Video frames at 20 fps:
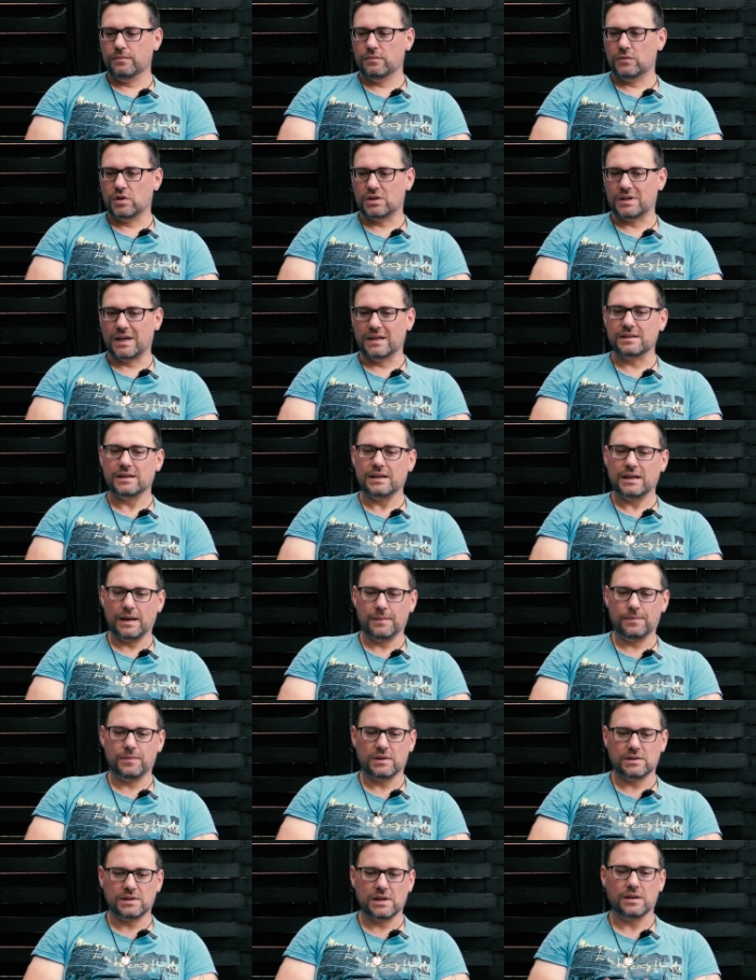Das heißt, ich
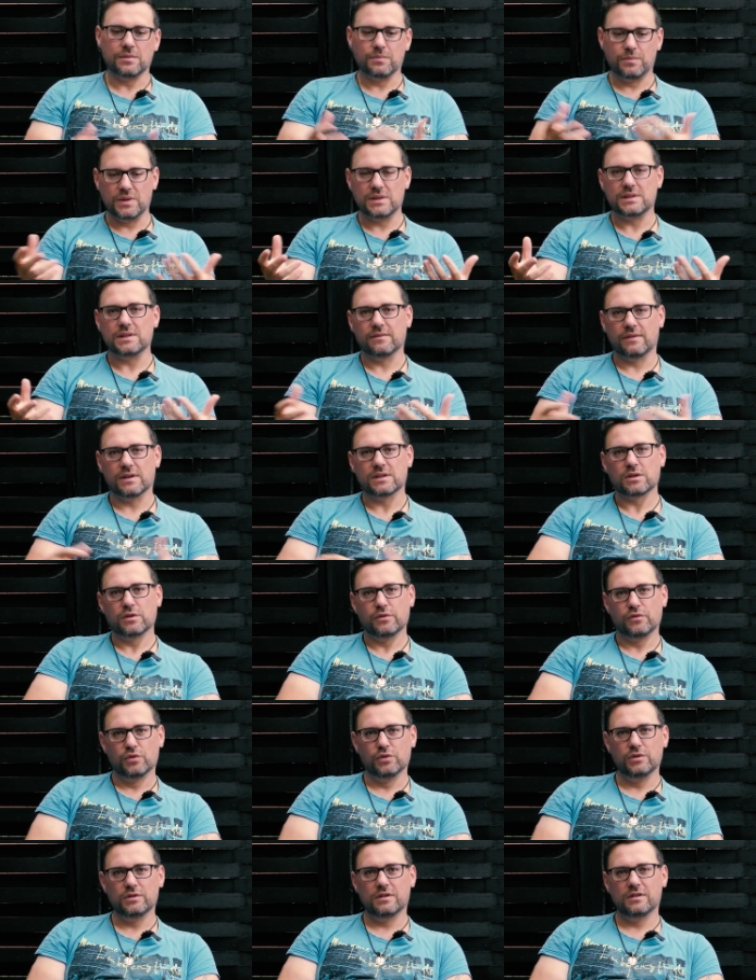habe tatsächlich ein bisschen was
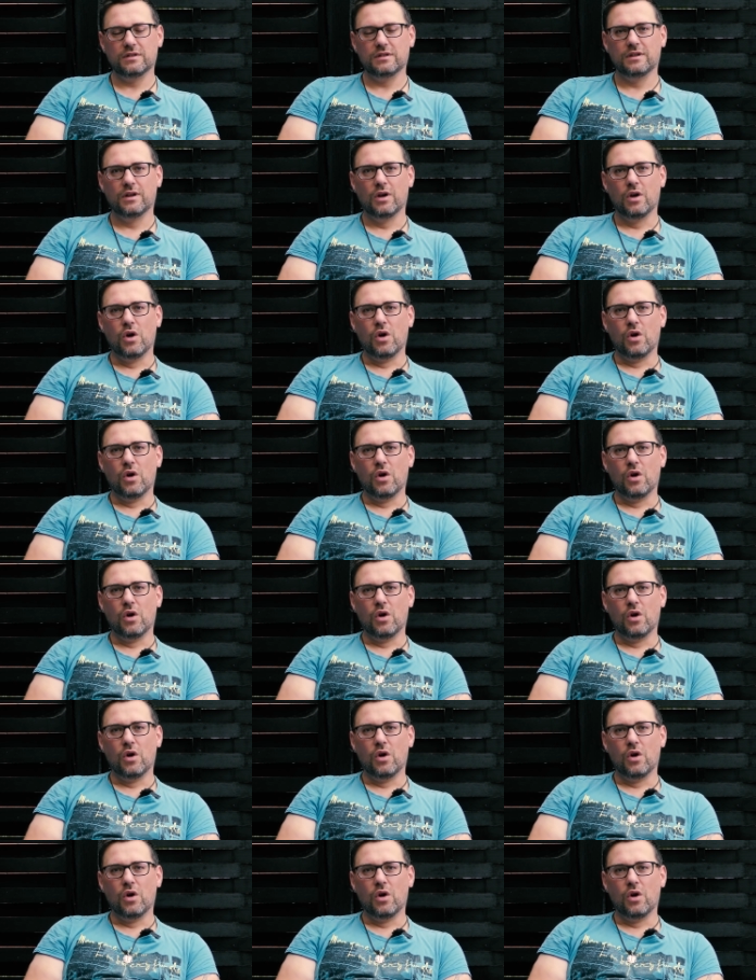gefunden